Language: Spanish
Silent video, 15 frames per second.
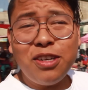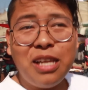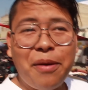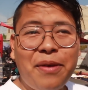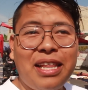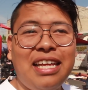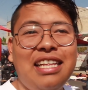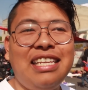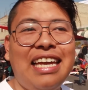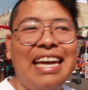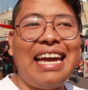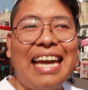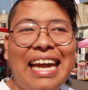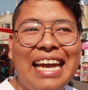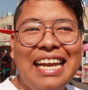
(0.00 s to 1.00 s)
la verdad
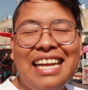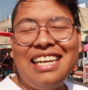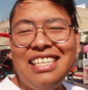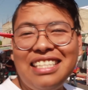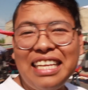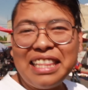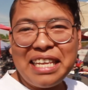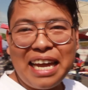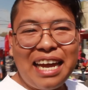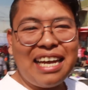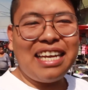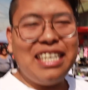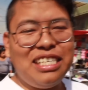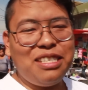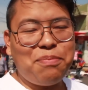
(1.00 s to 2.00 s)
que en este
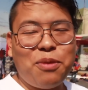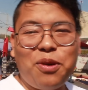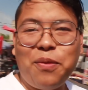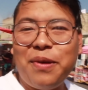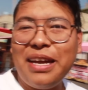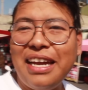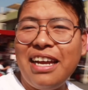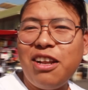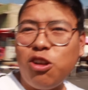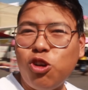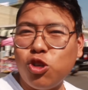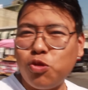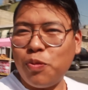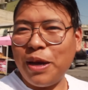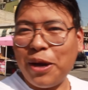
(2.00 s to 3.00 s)
tianguis probé
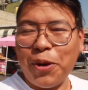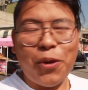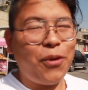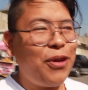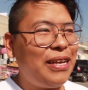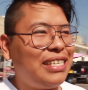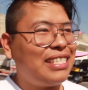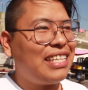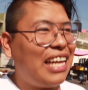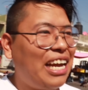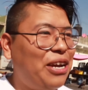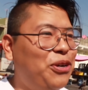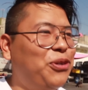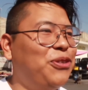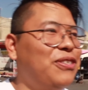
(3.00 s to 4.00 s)
los mejores
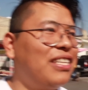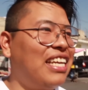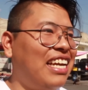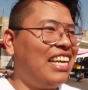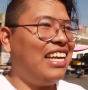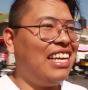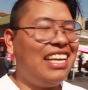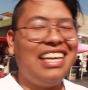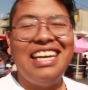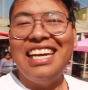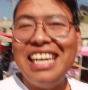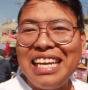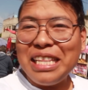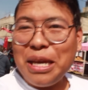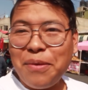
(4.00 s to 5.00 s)
tacos de,
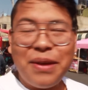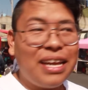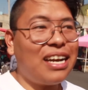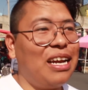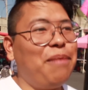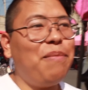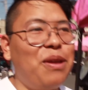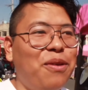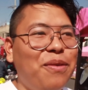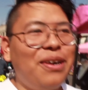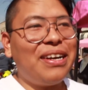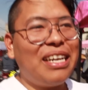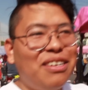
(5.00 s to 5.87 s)
de, birria, pero veo